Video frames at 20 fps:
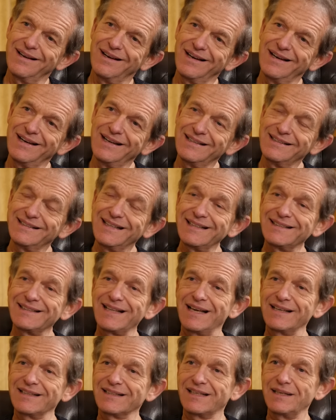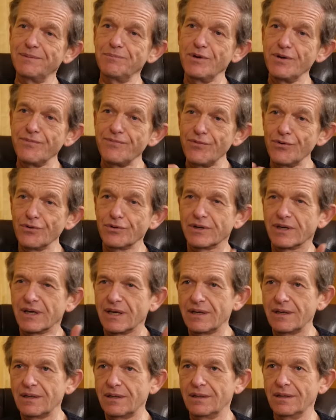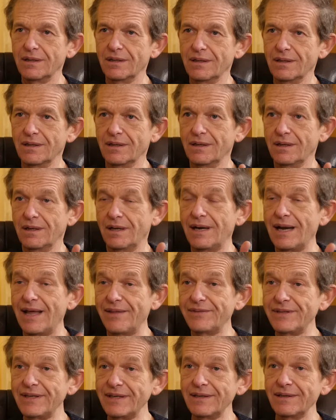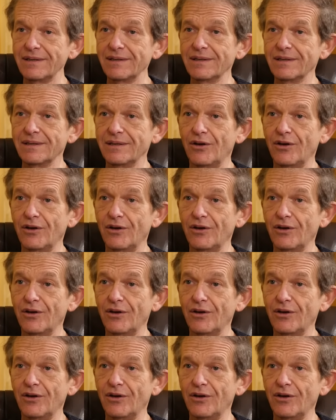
les détails qui m'évoquaient l'année.